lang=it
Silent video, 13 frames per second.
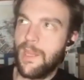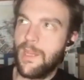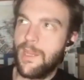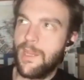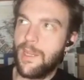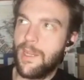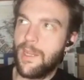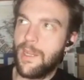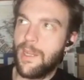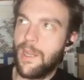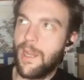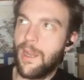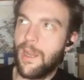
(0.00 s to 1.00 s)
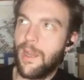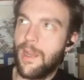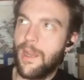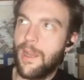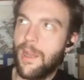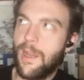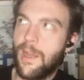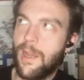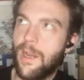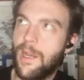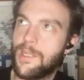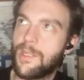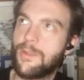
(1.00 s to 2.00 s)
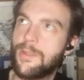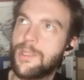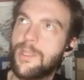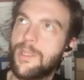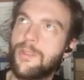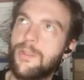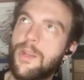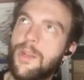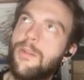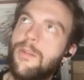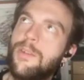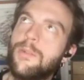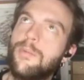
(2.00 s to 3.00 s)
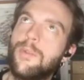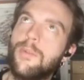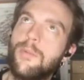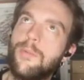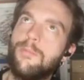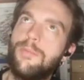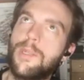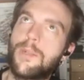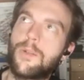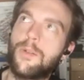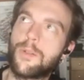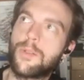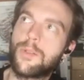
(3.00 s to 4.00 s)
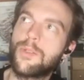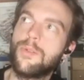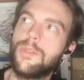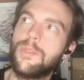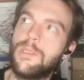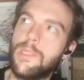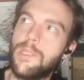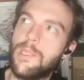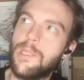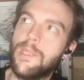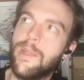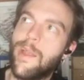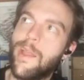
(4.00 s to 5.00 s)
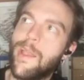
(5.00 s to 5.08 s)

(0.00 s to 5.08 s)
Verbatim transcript: eh, la seconda stagione io la vedo più come un percorso di